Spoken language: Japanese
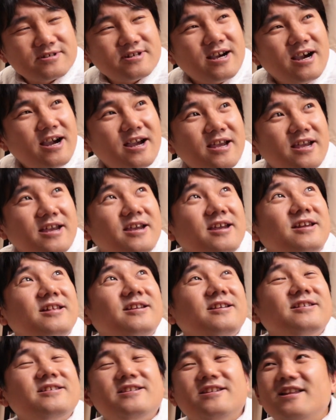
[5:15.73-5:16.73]
変
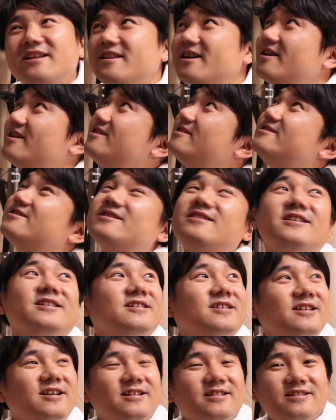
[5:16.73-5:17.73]
えきれないんじゃない
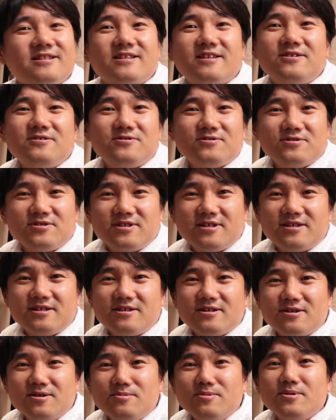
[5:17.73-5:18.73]
かなっていうふうに
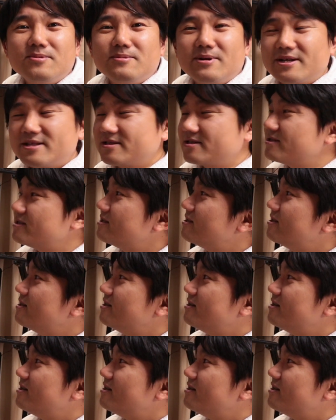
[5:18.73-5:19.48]
思います。